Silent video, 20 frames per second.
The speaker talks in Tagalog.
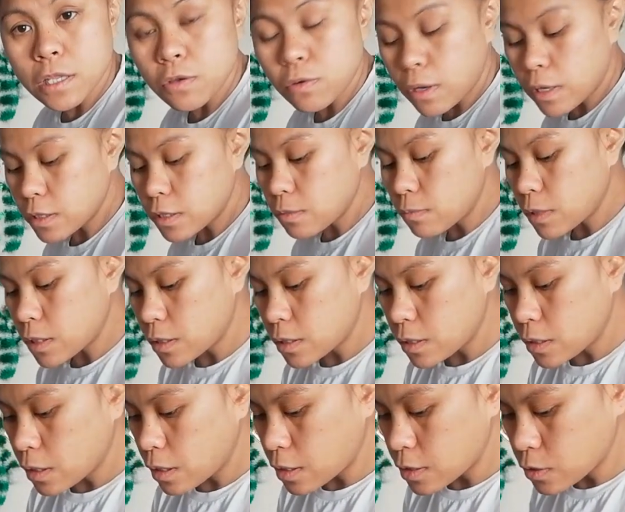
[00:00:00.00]
na yung ating
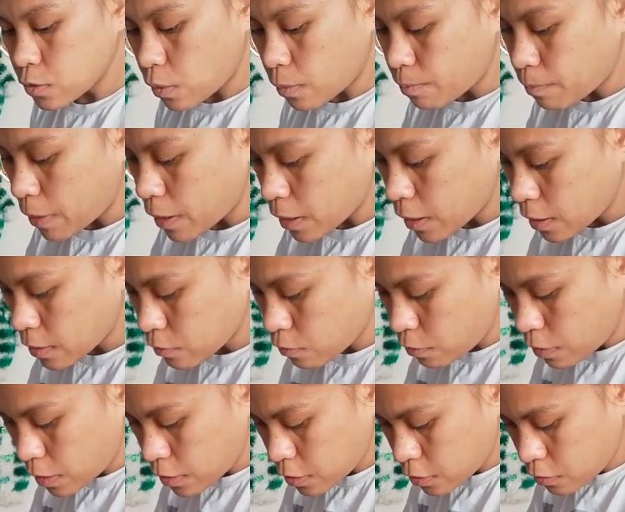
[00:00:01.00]
mantika. So, ang pagkat
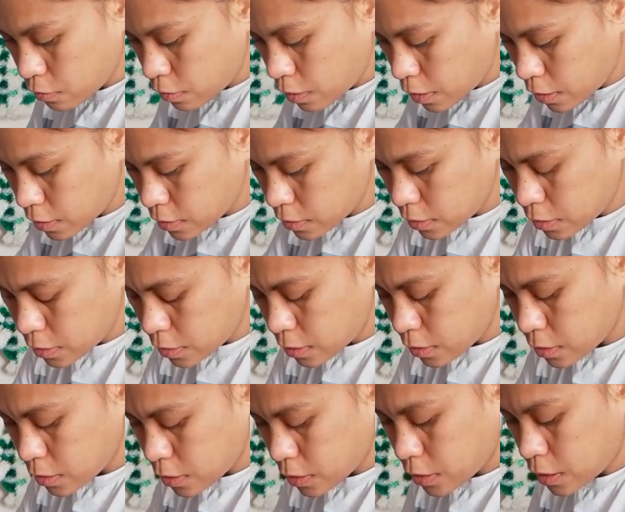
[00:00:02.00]
ko lang nito guys
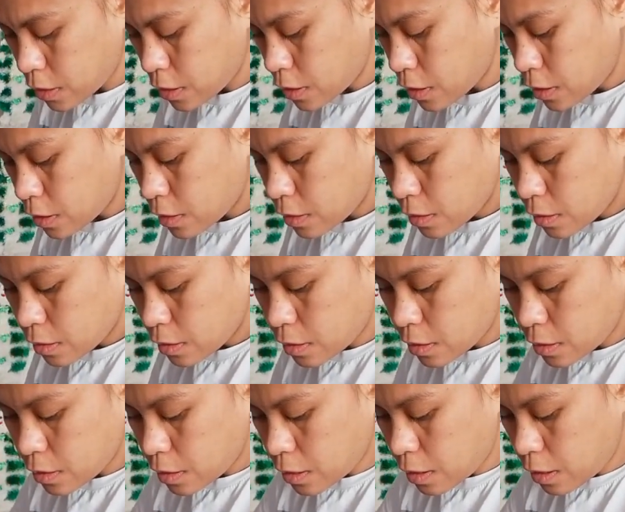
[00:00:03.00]
is,
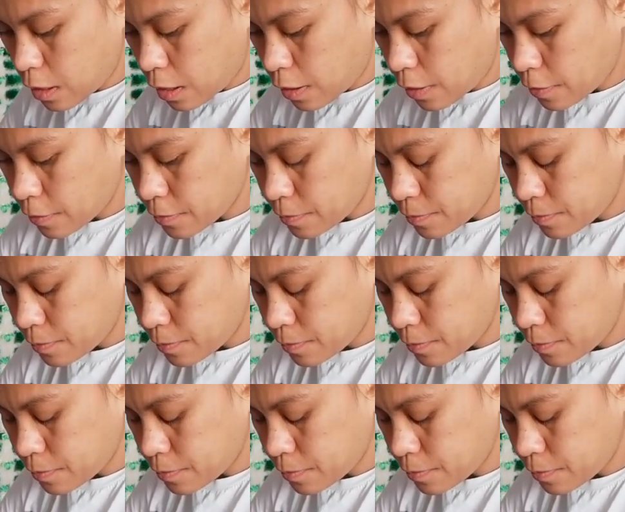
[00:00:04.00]
ganyan lang.